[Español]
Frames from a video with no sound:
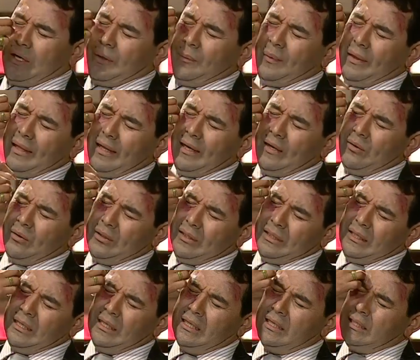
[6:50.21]
a la media hora
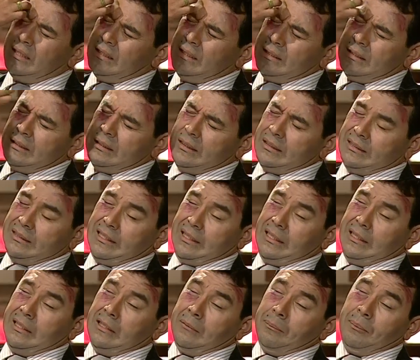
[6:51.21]
de estar
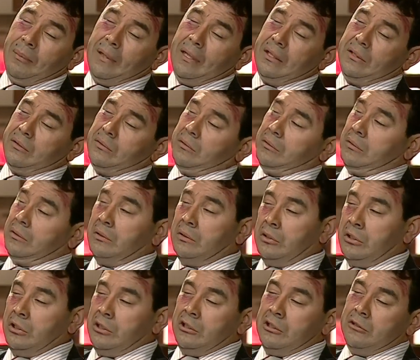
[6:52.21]
en el pleito,
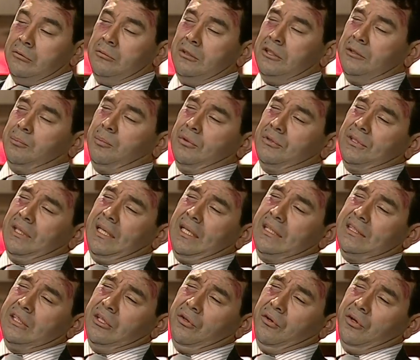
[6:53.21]
mi esposa
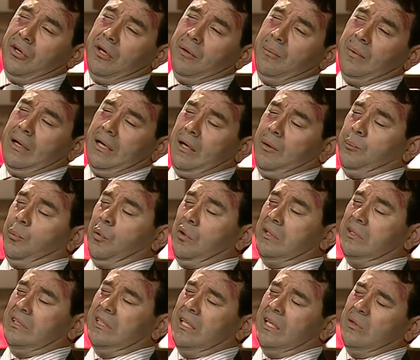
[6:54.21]
decidió llamar a la
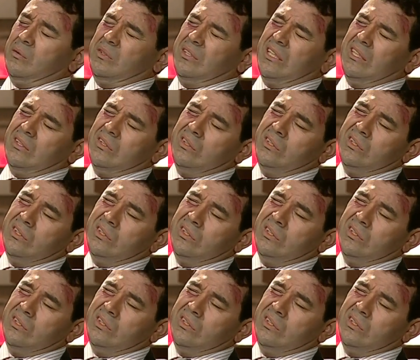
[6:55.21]
policía, Luciano.